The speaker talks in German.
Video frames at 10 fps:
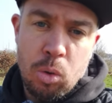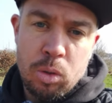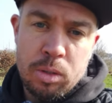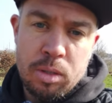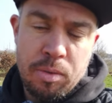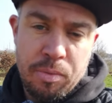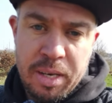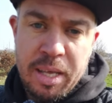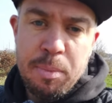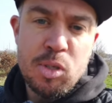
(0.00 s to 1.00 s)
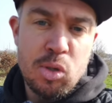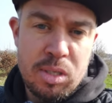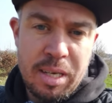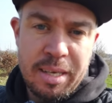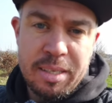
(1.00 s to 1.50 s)
und wir nehmen
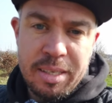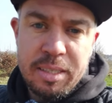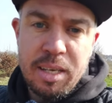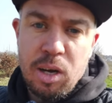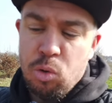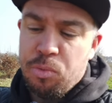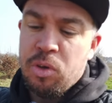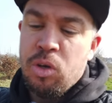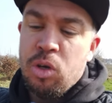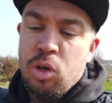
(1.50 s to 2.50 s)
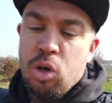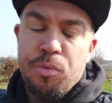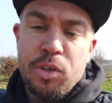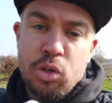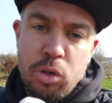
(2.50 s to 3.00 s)
zurzeit nicht auf
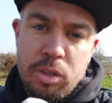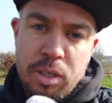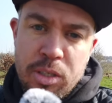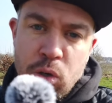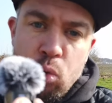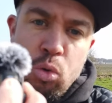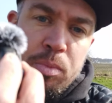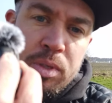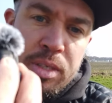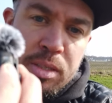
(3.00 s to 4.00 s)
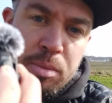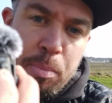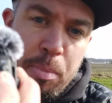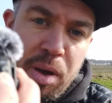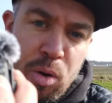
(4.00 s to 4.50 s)
und wir drücken dann hier oben
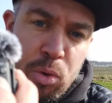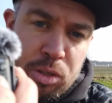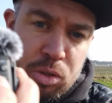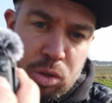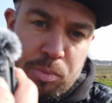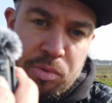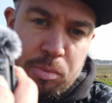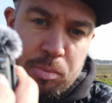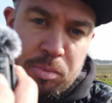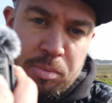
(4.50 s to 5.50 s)
diesen Pairing-Knopf,